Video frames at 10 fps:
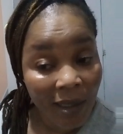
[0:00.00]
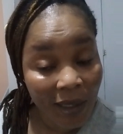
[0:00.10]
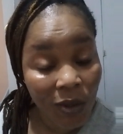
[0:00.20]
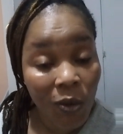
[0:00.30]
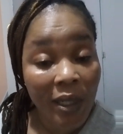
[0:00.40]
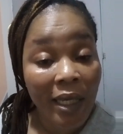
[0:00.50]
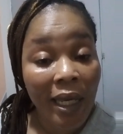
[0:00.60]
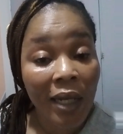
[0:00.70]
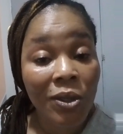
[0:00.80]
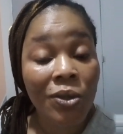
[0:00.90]
qui sont liées
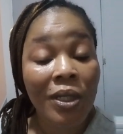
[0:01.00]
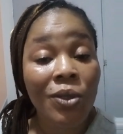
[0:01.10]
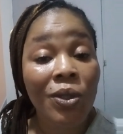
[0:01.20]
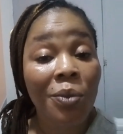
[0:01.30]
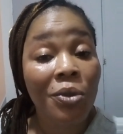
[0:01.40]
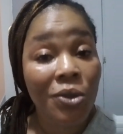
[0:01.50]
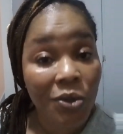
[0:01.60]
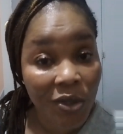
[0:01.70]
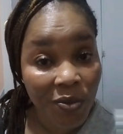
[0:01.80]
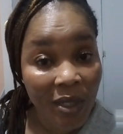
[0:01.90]
à l'utilisation des produits
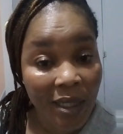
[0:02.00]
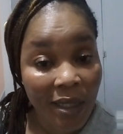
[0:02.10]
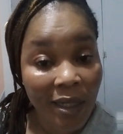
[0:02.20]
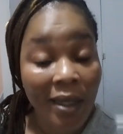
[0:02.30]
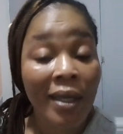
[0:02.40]
cosmétiques.